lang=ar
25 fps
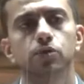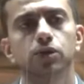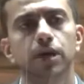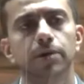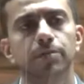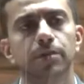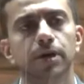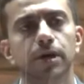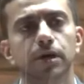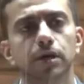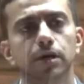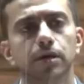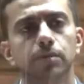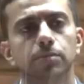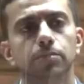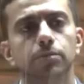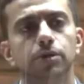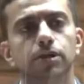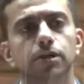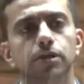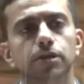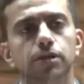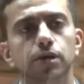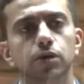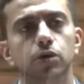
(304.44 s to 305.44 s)
قدامها
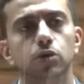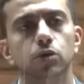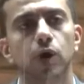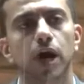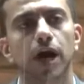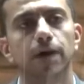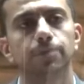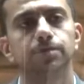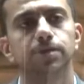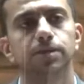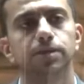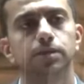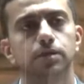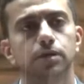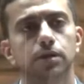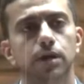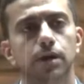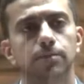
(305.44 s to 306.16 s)
بتديله حبس